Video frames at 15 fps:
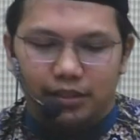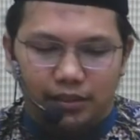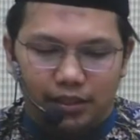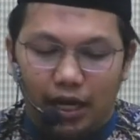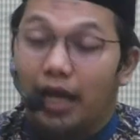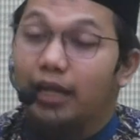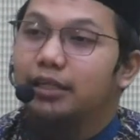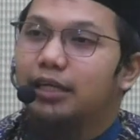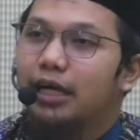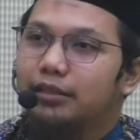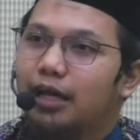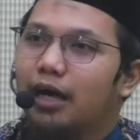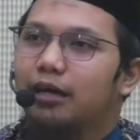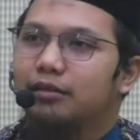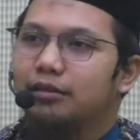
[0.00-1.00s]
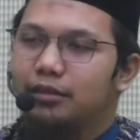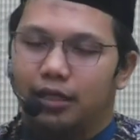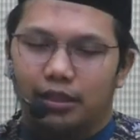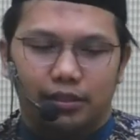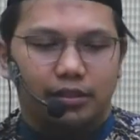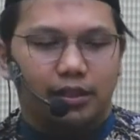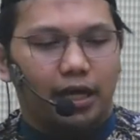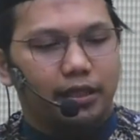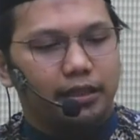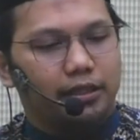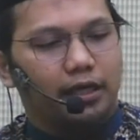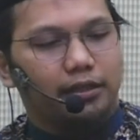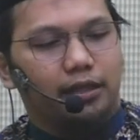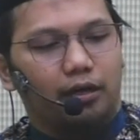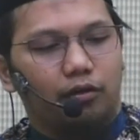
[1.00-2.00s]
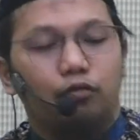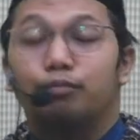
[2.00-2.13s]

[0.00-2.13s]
sesekali datang, ya, sesekali datang.